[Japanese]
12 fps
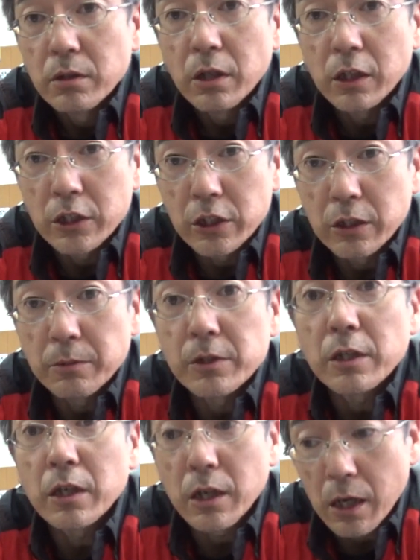話になりま
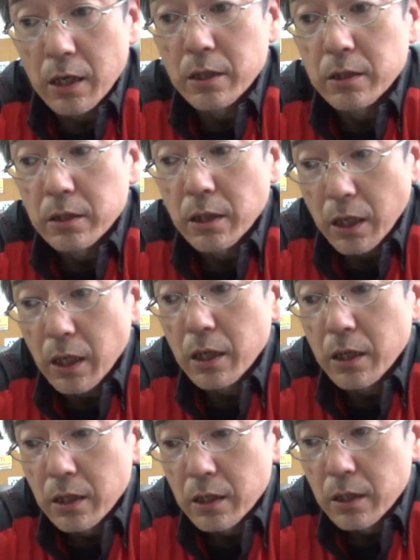せんからは
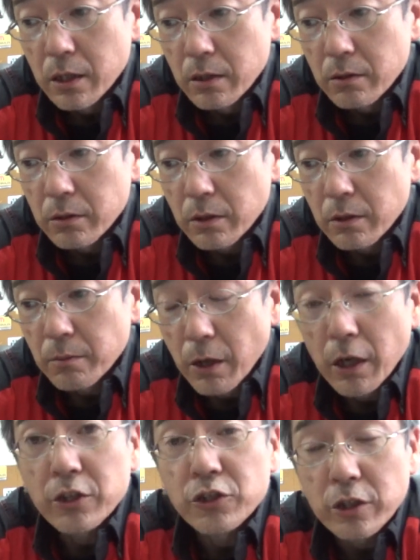いで
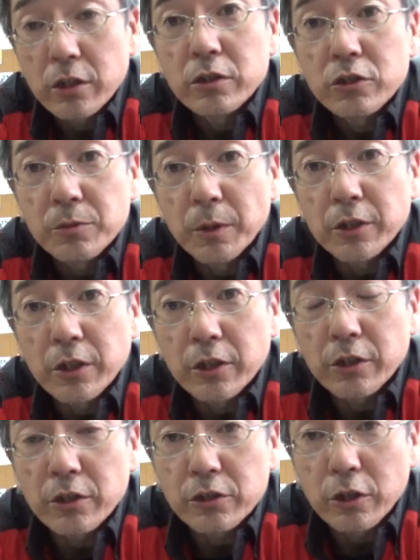万が一ね閉まってな
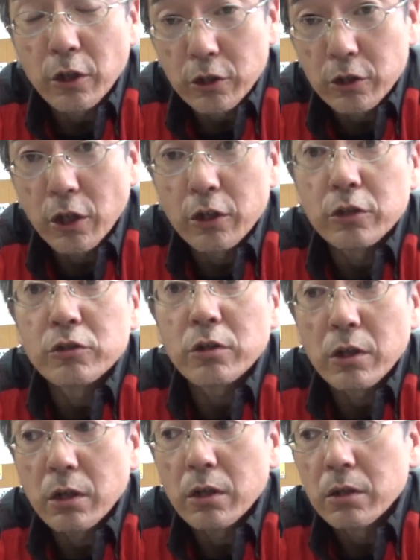かったら大変です
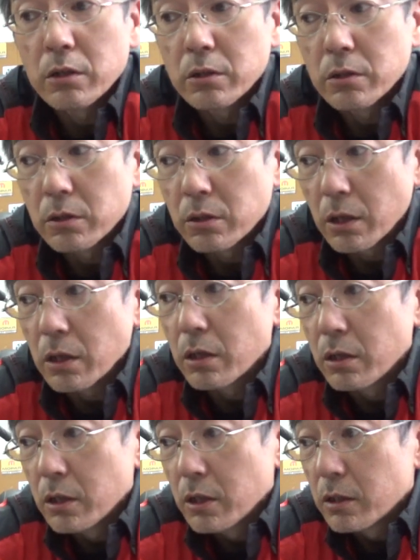から
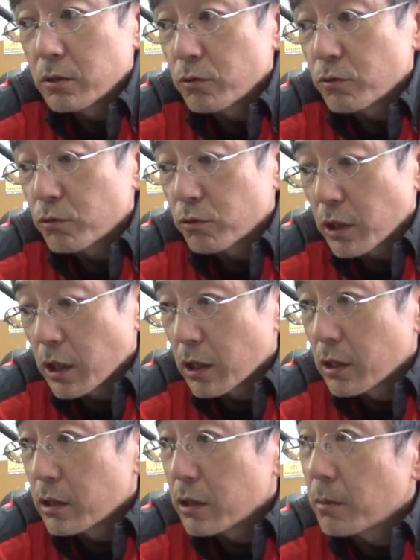ということ
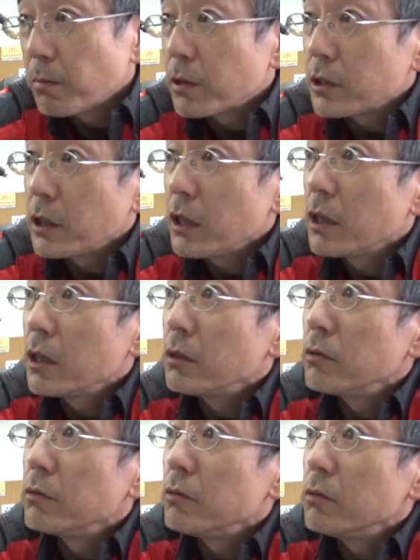でやっぱりね、あのー、